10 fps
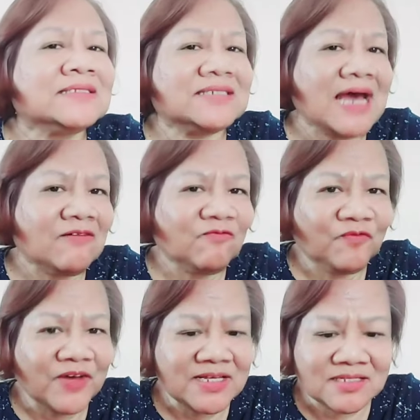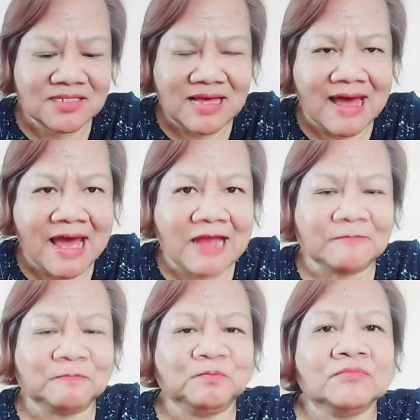ชั้นเฟสคาร์ด
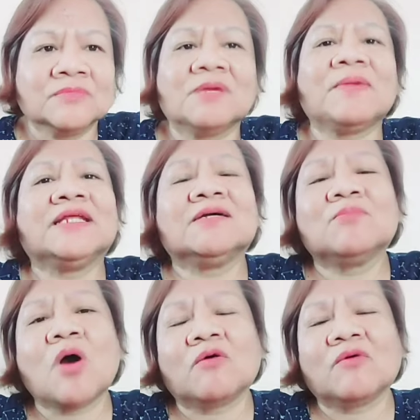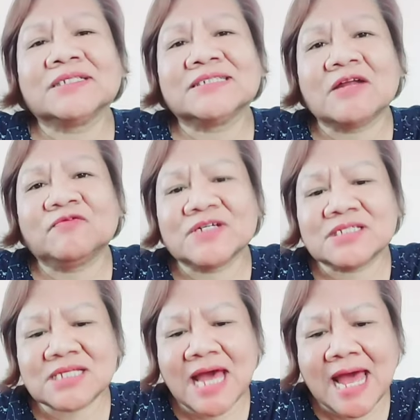ทำไมถึงบอกว่าชั้นเฟส
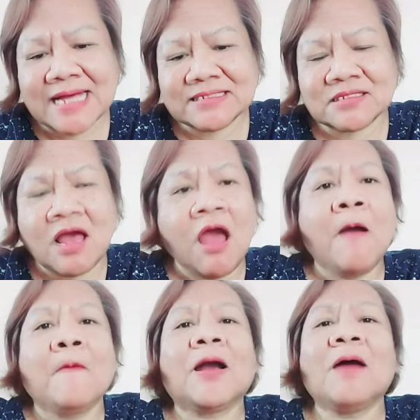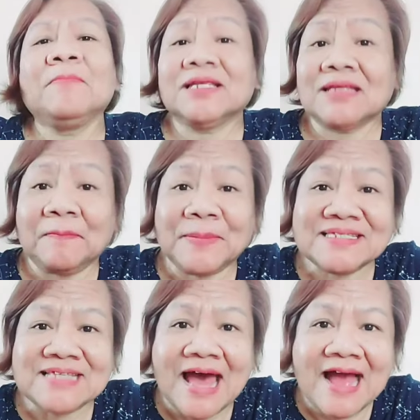คาร์ดก็มีแต่ภา
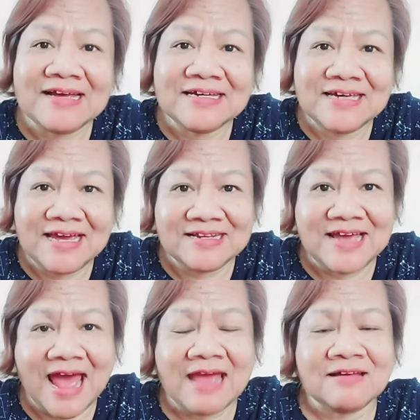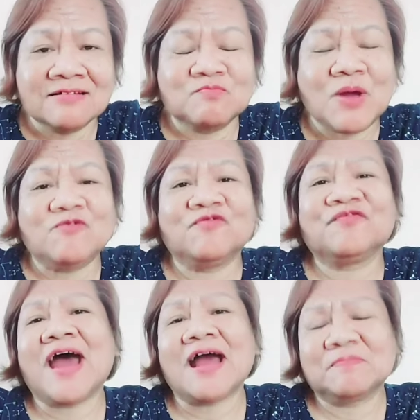ษาอังกฤษไงไป
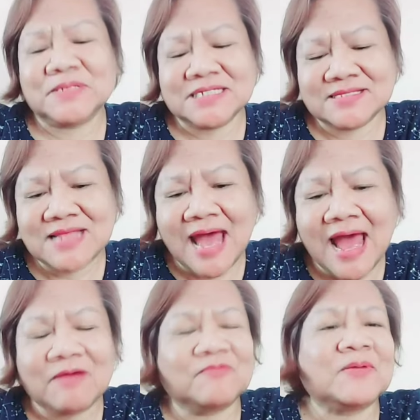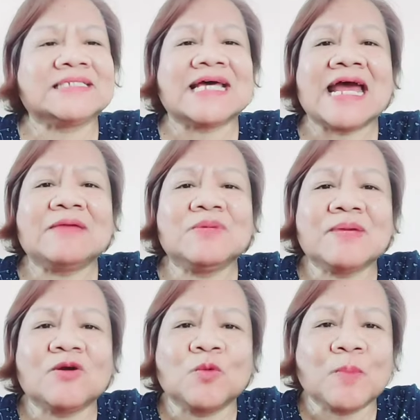ฝากพีต้าภาษาไทยมีไห
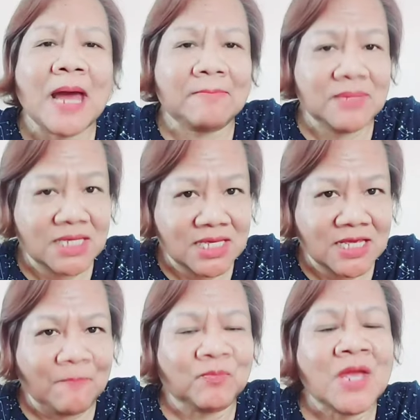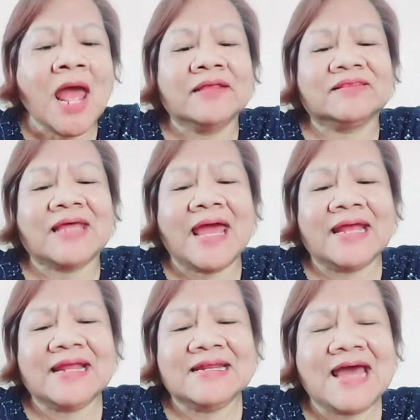มคุณป้ามี แต่
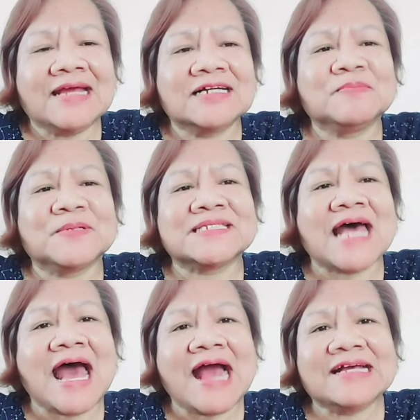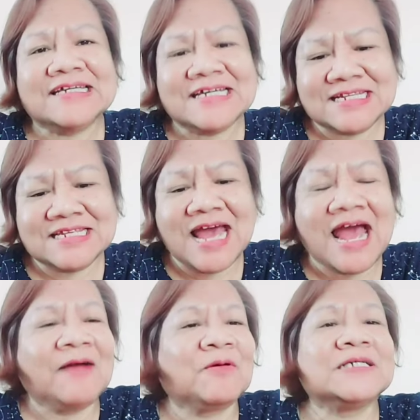ใดๆคือภาษาอังกฤษ
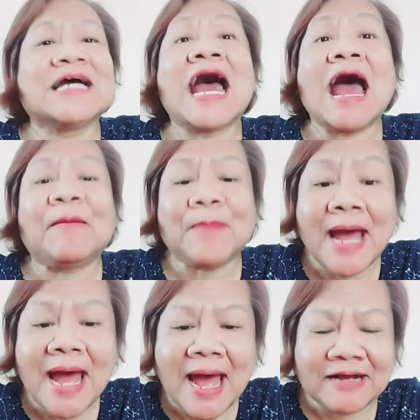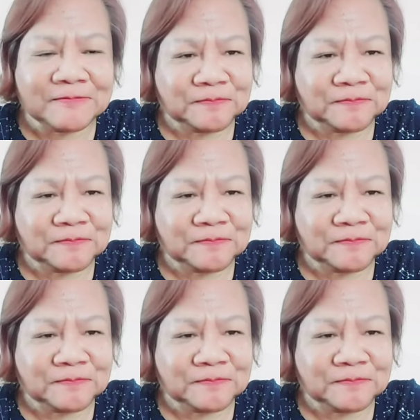คือฮามาก